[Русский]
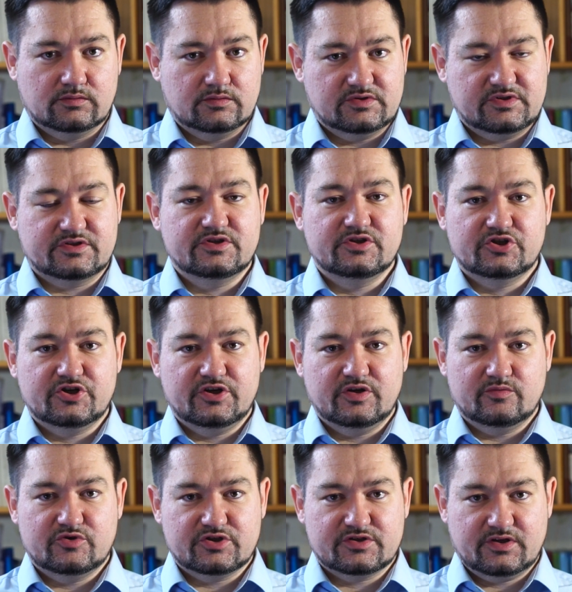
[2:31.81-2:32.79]
За
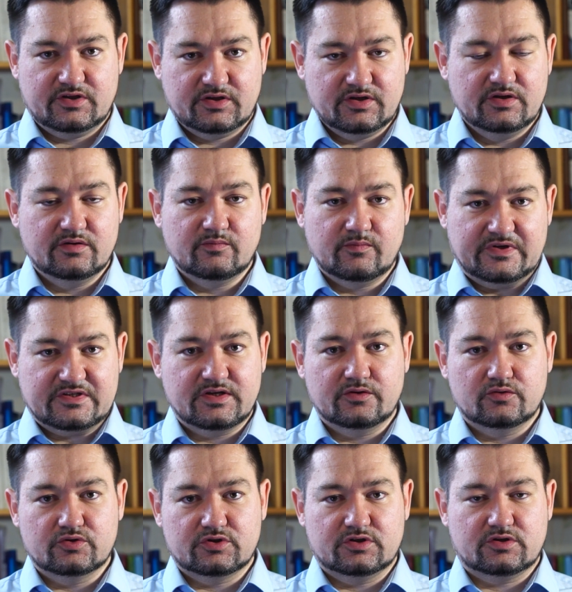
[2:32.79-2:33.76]
снижением частоты
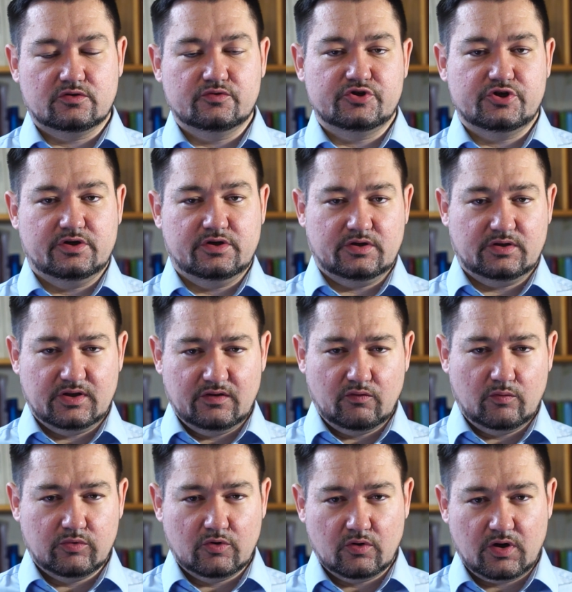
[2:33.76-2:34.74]
последует отключение
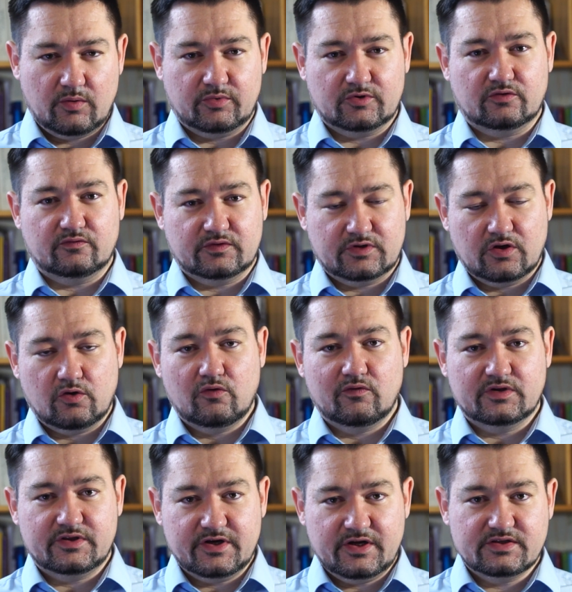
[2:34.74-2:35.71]
одного блока, потом
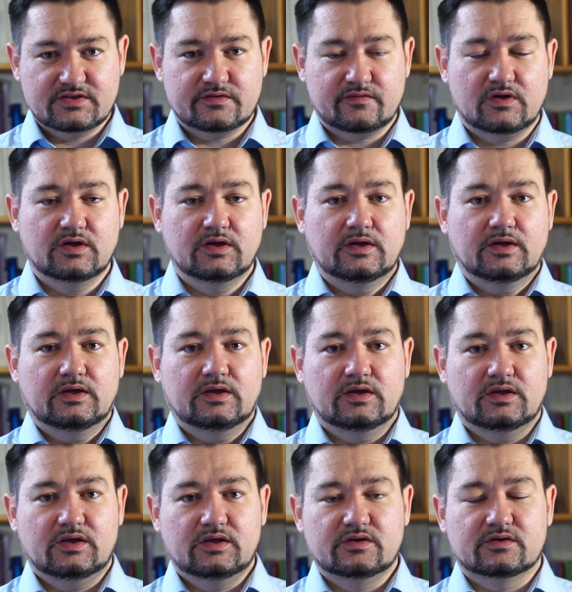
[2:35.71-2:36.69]
второго, третьего,
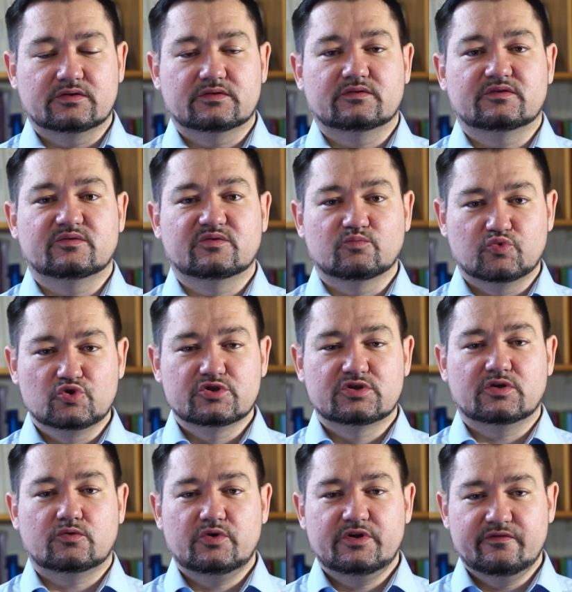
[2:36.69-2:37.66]
и э,
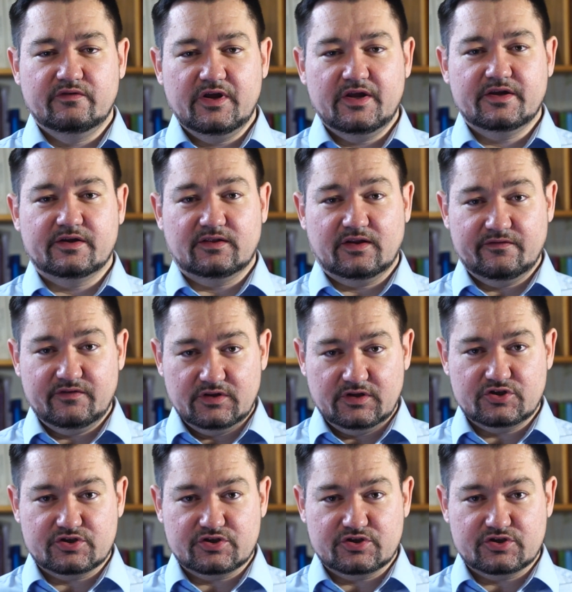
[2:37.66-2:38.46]
будет такое явление лавина